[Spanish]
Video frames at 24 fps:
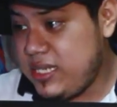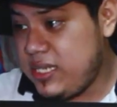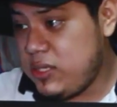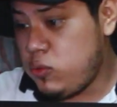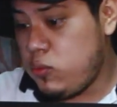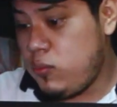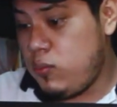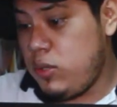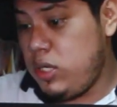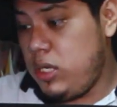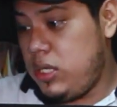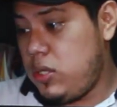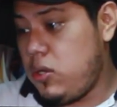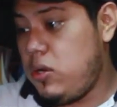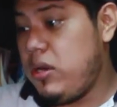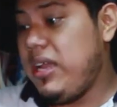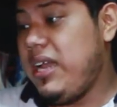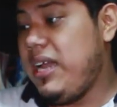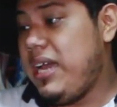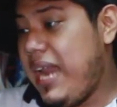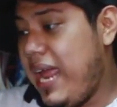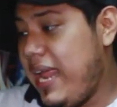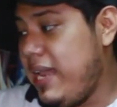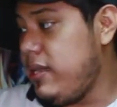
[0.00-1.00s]
Es un
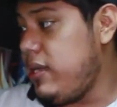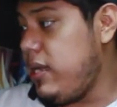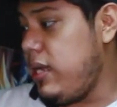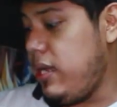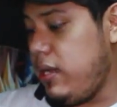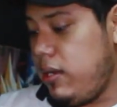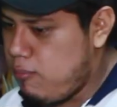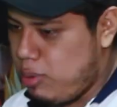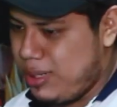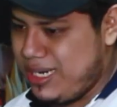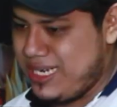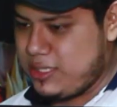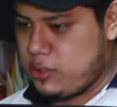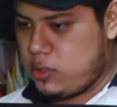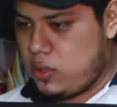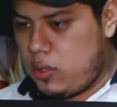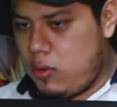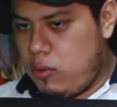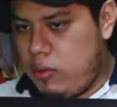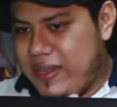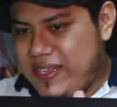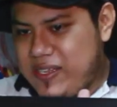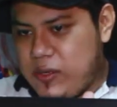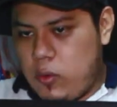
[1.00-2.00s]
monitor grande. Por eso
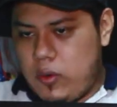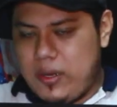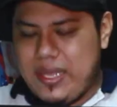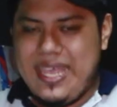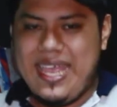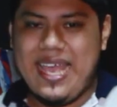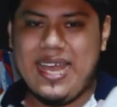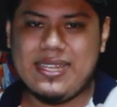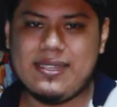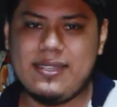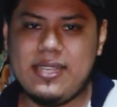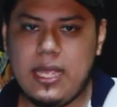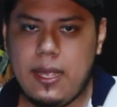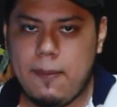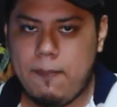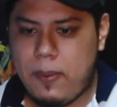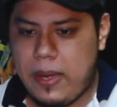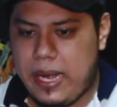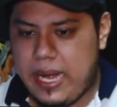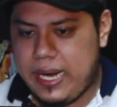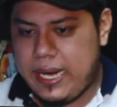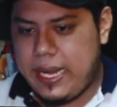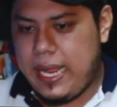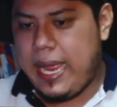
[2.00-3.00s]
lo escogí así,
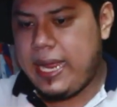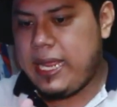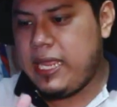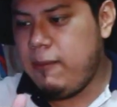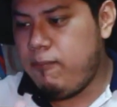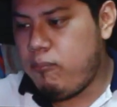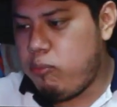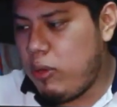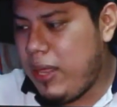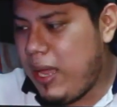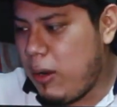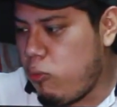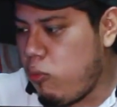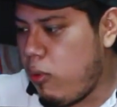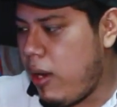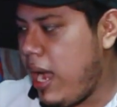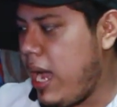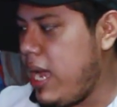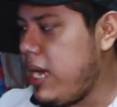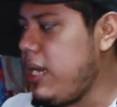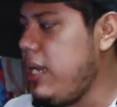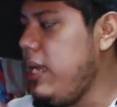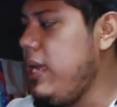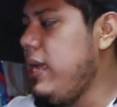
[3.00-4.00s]
para que aquí pueda
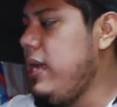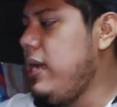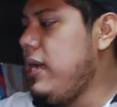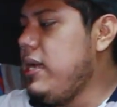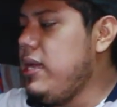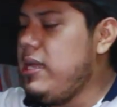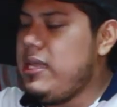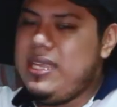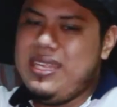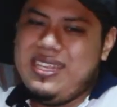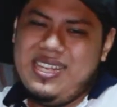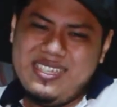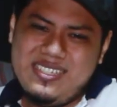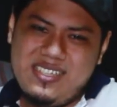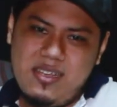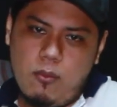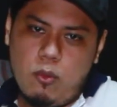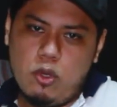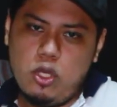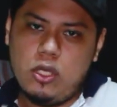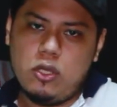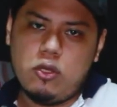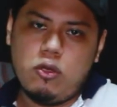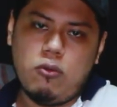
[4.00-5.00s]
jugar. Y en este
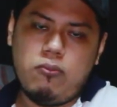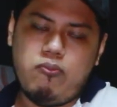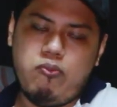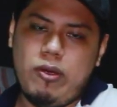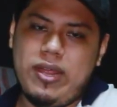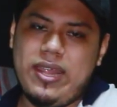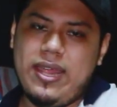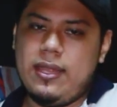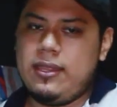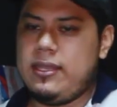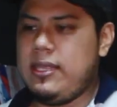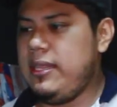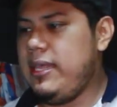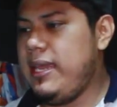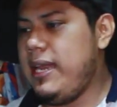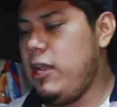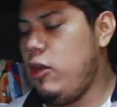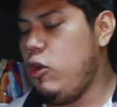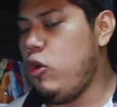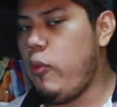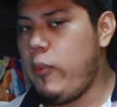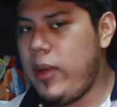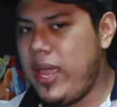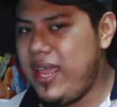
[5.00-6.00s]
monitor pueda tener
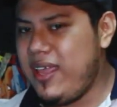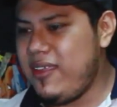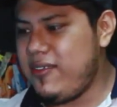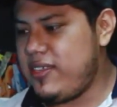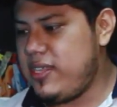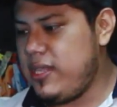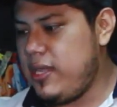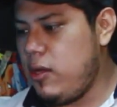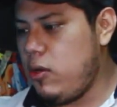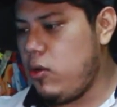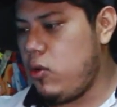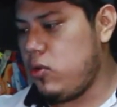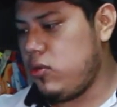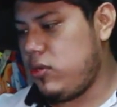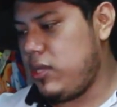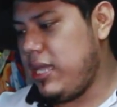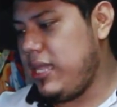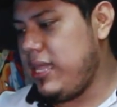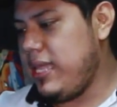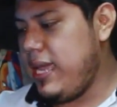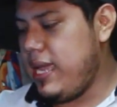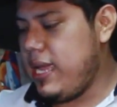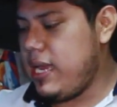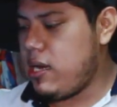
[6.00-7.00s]
el OBS o
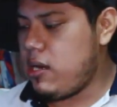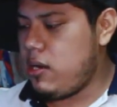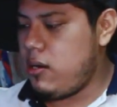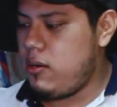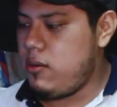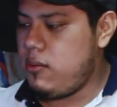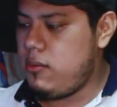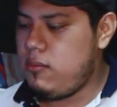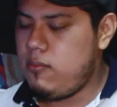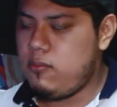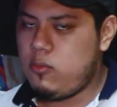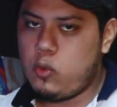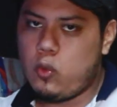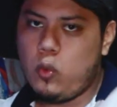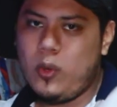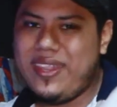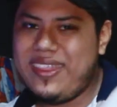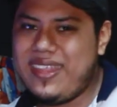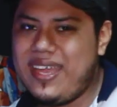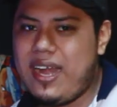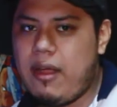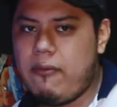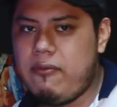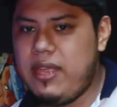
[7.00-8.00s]
tener
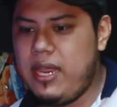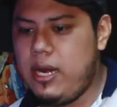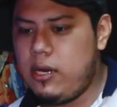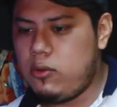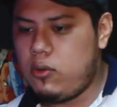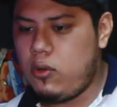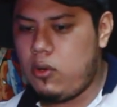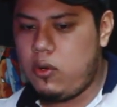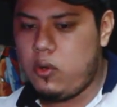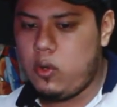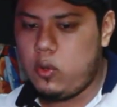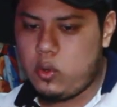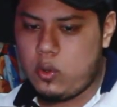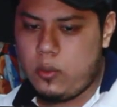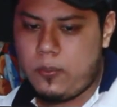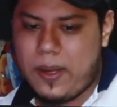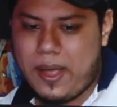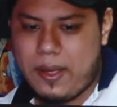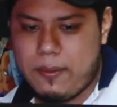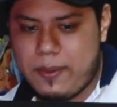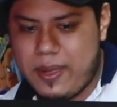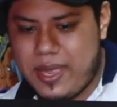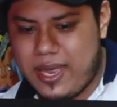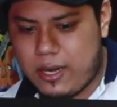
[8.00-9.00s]
Twitter abierto, YouTube
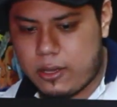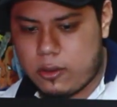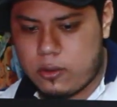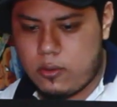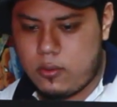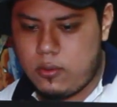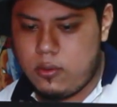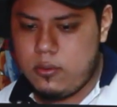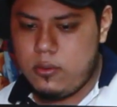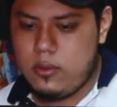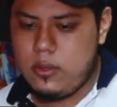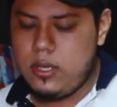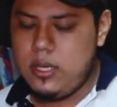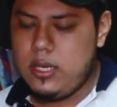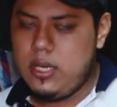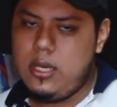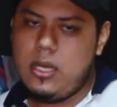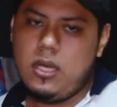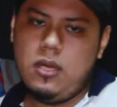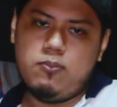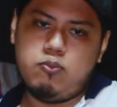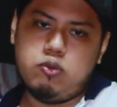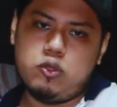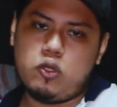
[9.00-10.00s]
abierto.
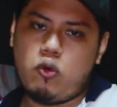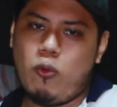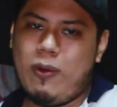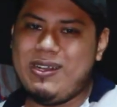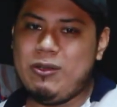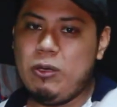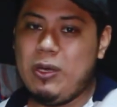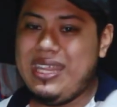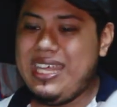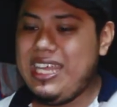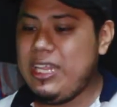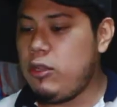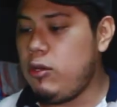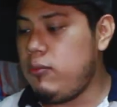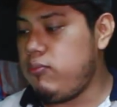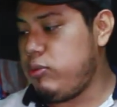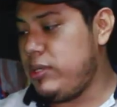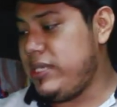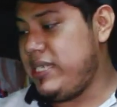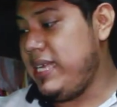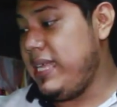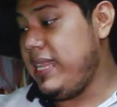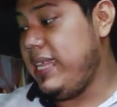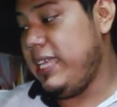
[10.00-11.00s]
Y pues cuando edito,
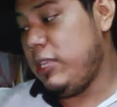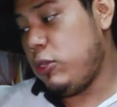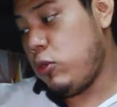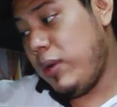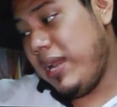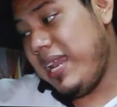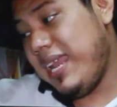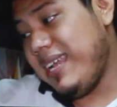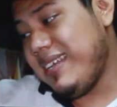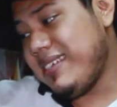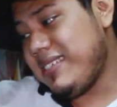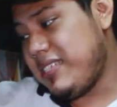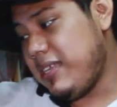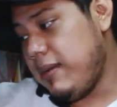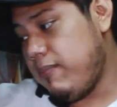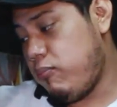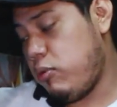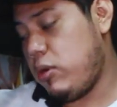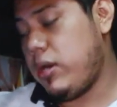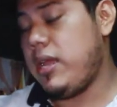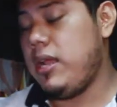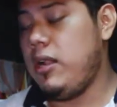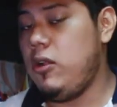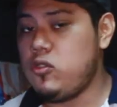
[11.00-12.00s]
pues edito en este
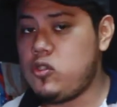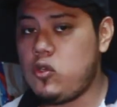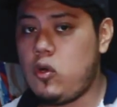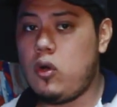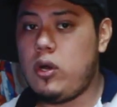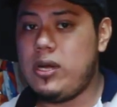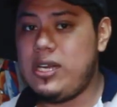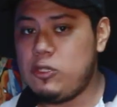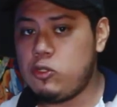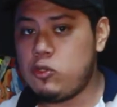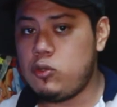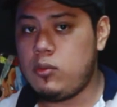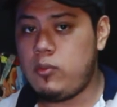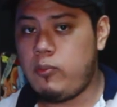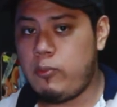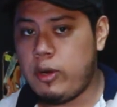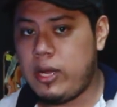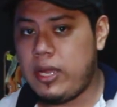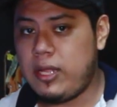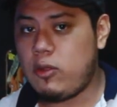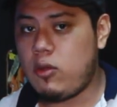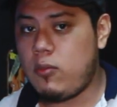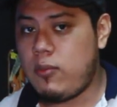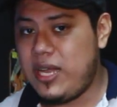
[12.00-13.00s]
porque los colores son un
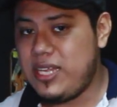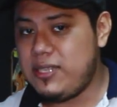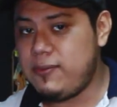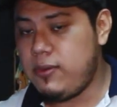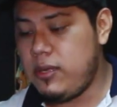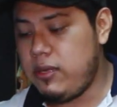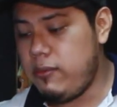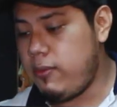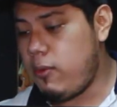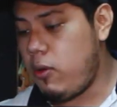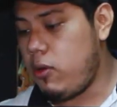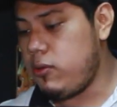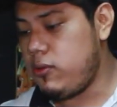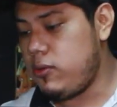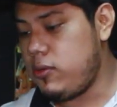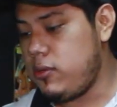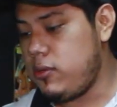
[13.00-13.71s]
poquito más vivos.